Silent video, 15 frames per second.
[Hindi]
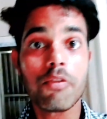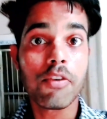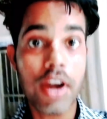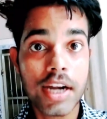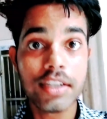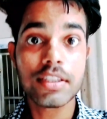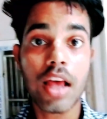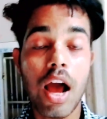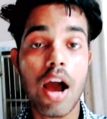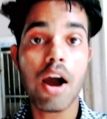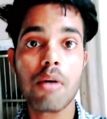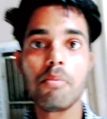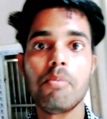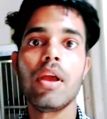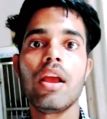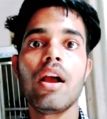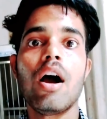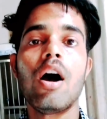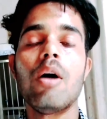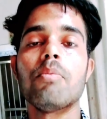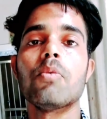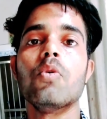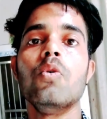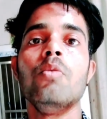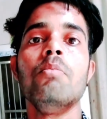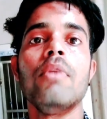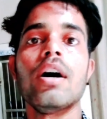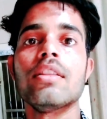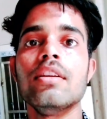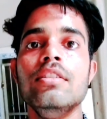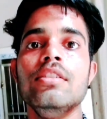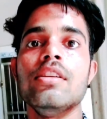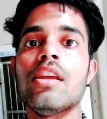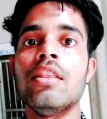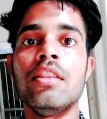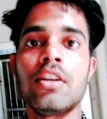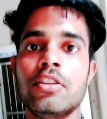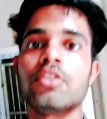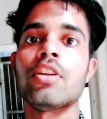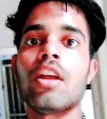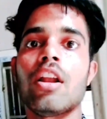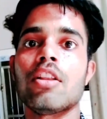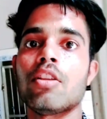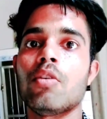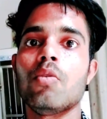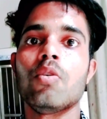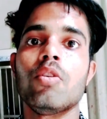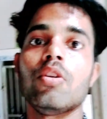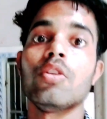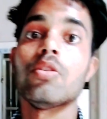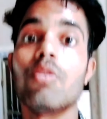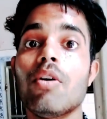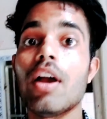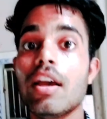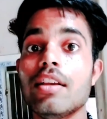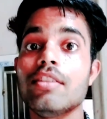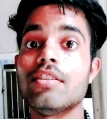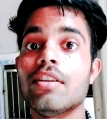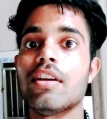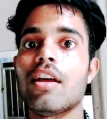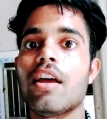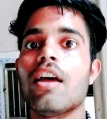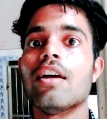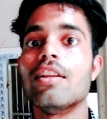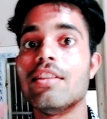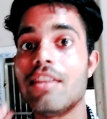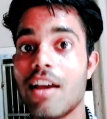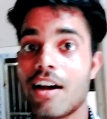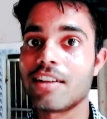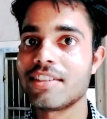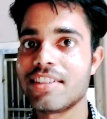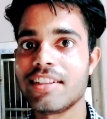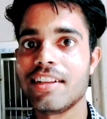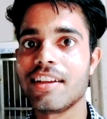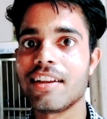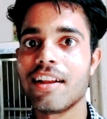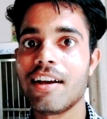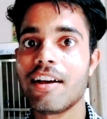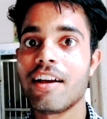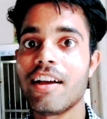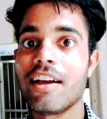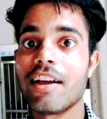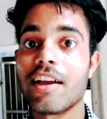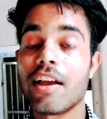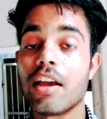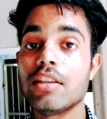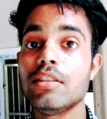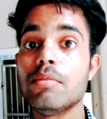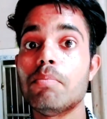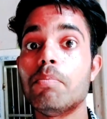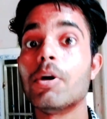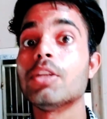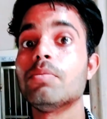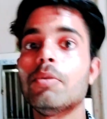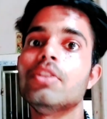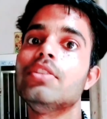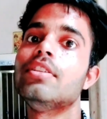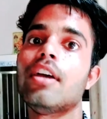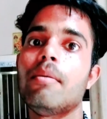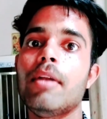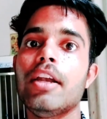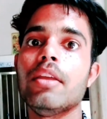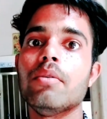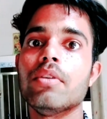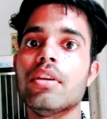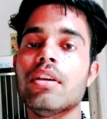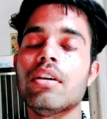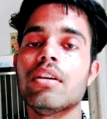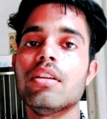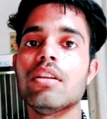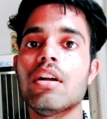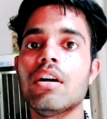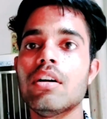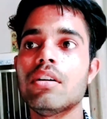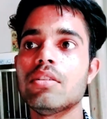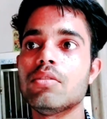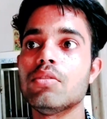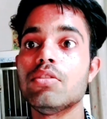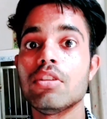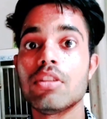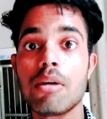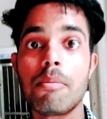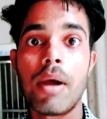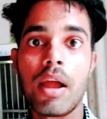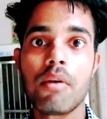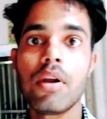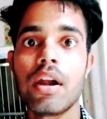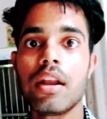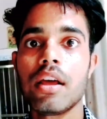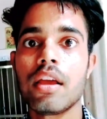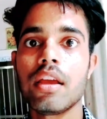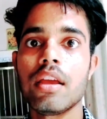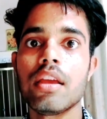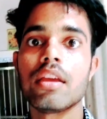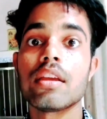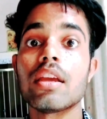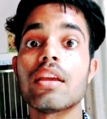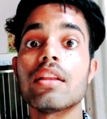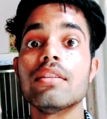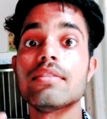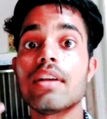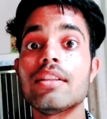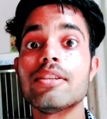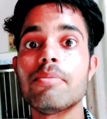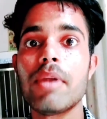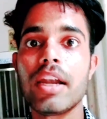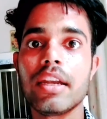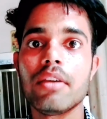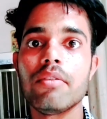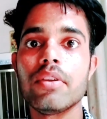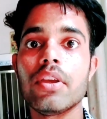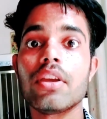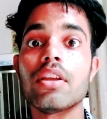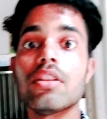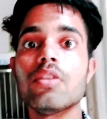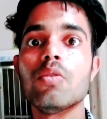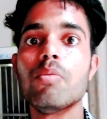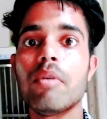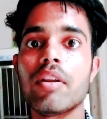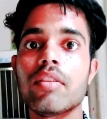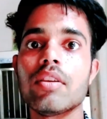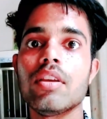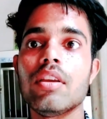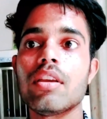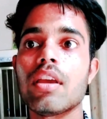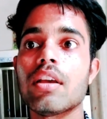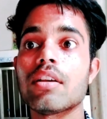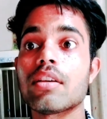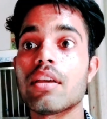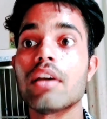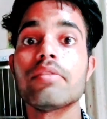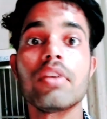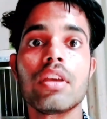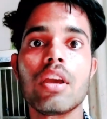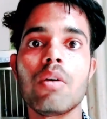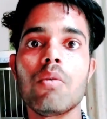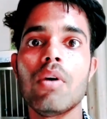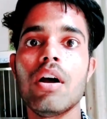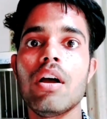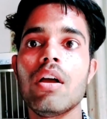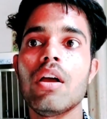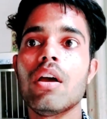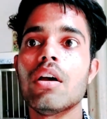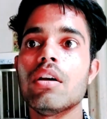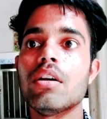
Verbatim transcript: तो फ्रेंड्स अब मैं आपको माता जी के दर्शन कराता हूँ तो गाइज़ ध्यान से देखना गाइज ये बचपन से यहाँ बैठी हुई हैं इनका जो जितना बायोडाटा है कि कितने साल से बैठी हुई हैं कितनी उम्र थी क्या क्या से क्या हुआ